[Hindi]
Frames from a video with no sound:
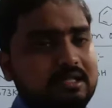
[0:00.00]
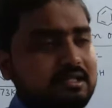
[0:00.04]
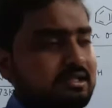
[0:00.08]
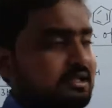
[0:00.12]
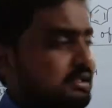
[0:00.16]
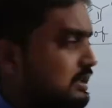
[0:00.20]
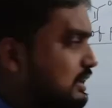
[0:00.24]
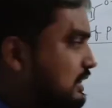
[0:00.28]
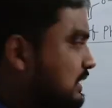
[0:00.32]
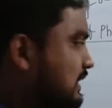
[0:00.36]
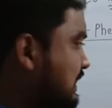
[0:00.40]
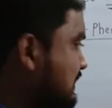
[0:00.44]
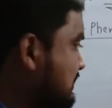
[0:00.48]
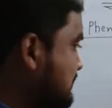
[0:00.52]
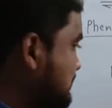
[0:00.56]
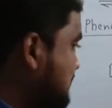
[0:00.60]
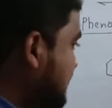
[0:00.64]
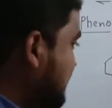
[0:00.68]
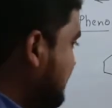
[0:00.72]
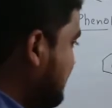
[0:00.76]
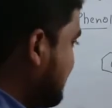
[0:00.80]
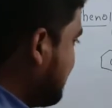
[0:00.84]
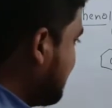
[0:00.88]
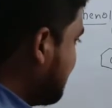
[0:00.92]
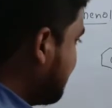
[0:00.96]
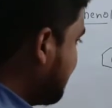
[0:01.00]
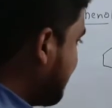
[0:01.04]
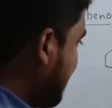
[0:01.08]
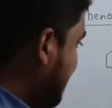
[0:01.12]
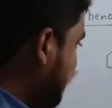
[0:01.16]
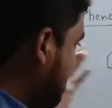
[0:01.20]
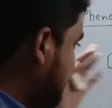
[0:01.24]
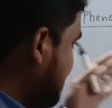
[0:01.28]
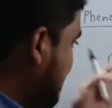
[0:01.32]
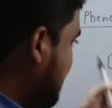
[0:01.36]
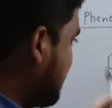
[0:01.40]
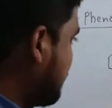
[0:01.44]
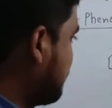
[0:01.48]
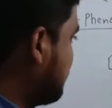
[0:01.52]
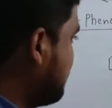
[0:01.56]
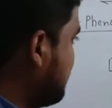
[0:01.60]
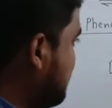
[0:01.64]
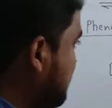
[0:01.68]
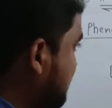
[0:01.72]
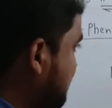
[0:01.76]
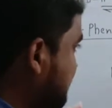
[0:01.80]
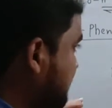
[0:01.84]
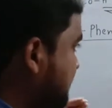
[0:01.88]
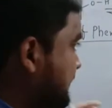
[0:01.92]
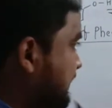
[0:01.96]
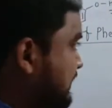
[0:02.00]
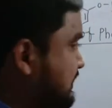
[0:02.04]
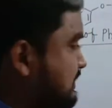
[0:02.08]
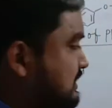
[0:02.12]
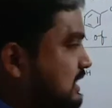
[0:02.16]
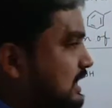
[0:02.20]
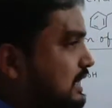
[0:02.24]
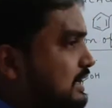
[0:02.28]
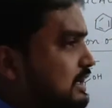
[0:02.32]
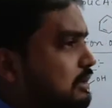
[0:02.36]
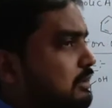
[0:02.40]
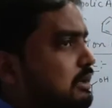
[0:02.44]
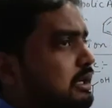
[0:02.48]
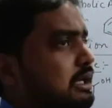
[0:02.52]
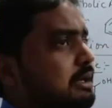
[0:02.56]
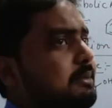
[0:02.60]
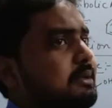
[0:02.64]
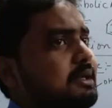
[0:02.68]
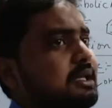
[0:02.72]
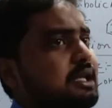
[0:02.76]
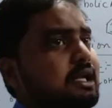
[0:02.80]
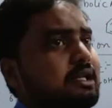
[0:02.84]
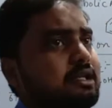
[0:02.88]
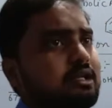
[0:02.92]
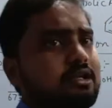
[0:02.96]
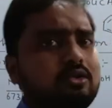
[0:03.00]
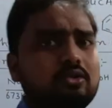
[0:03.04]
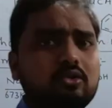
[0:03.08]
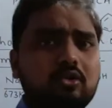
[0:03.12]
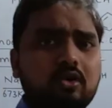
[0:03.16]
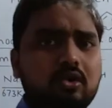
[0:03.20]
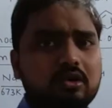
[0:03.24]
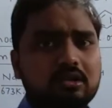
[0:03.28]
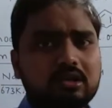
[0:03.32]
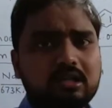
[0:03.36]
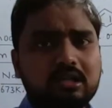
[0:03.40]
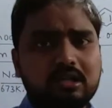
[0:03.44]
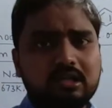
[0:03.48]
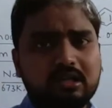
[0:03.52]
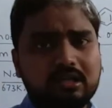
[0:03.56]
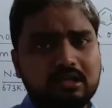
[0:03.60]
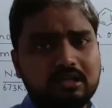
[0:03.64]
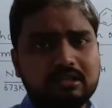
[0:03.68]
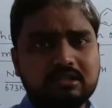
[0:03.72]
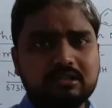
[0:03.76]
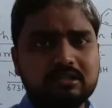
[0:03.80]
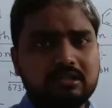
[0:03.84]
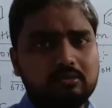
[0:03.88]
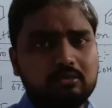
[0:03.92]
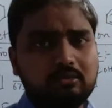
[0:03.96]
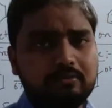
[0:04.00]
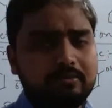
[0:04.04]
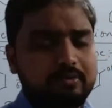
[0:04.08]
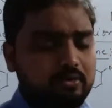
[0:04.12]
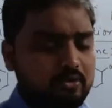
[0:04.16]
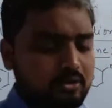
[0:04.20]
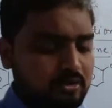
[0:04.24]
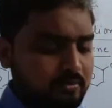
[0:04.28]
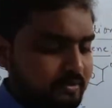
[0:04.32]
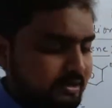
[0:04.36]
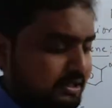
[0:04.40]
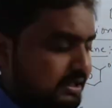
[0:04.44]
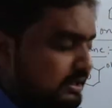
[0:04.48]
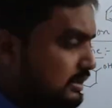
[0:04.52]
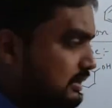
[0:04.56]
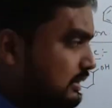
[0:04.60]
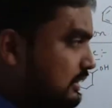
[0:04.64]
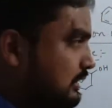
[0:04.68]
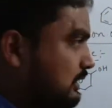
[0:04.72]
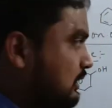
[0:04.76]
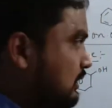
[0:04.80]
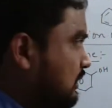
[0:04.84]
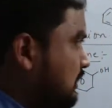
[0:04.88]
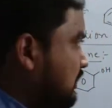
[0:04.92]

सकते हैं ये एनसीआरटी e की पहले चारों थी हमने एनसीआरटी e वाले बता दिए दो और तरीके जिससे हम लोग फिनॉल बनाते हैं